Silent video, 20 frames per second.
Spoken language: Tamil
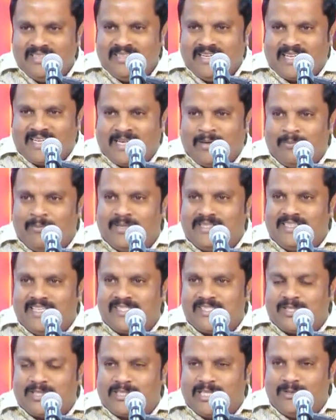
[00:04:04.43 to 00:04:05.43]
நம்ம
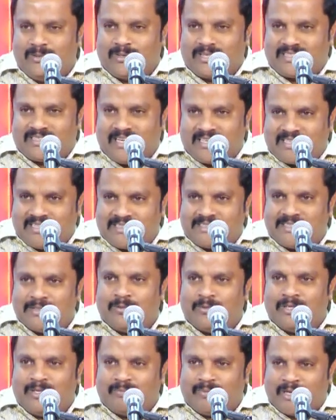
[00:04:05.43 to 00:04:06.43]
தேசத்தில் ஒரு தாக்கத்தை
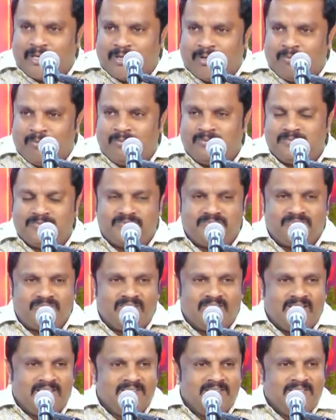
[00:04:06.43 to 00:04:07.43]
உண்டு பண்ணும்
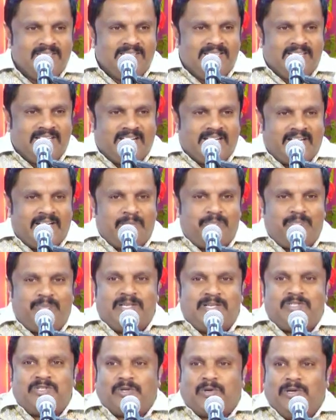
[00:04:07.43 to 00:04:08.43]
நீ
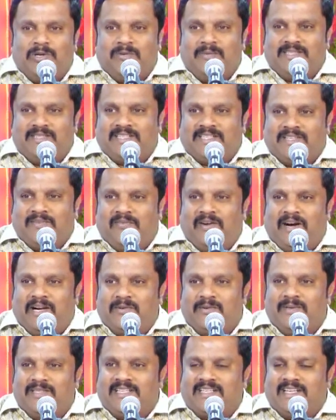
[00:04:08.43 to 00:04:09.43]
பெற்றுக்கொள்வதற்கு
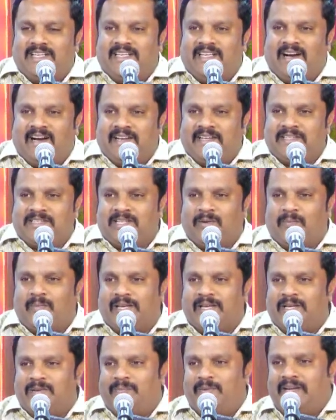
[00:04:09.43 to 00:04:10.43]
வாழ்வதற்கு நீ
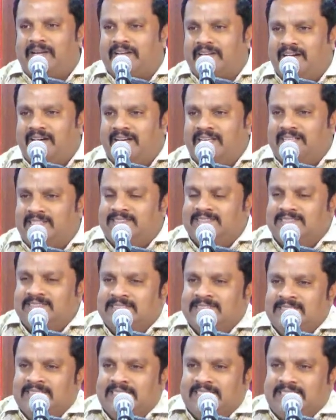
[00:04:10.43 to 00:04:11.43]
ஆயத்தமாக இருப்பாயானால்
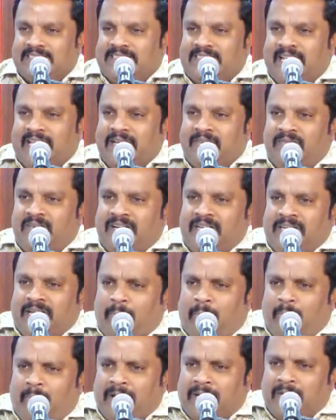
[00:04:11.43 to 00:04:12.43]
தேவன்
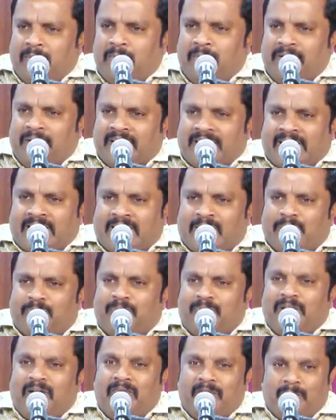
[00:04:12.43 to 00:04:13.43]
நம்மையும்
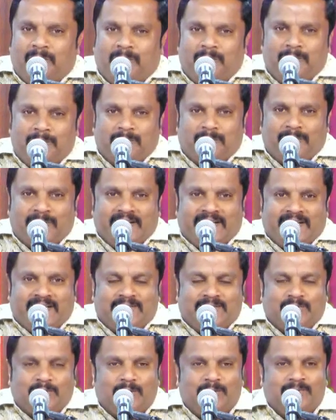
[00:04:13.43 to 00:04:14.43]
நிரப்பி அவரோடு கூட
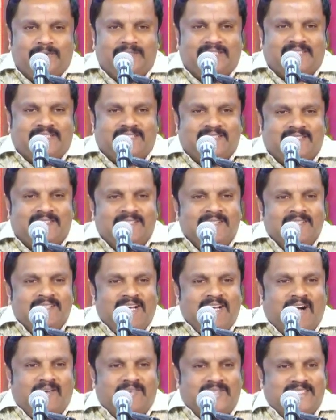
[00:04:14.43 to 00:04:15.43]
இணைத்துக் கொள்வதற்கு
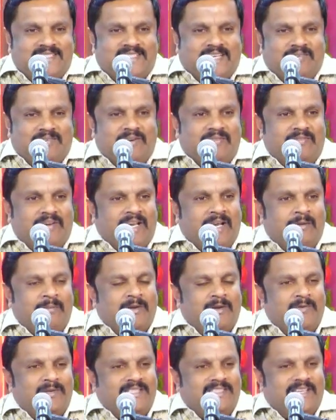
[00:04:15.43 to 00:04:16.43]
அவர் சர்வ வல்லமை
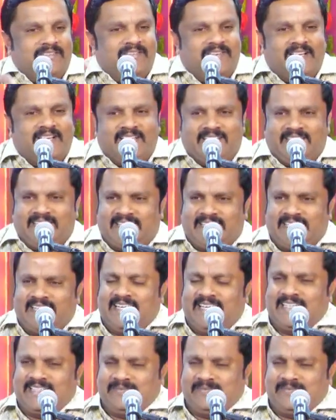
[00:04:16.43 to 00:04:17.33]
உள்ள தேவனாக இருக்கிறார்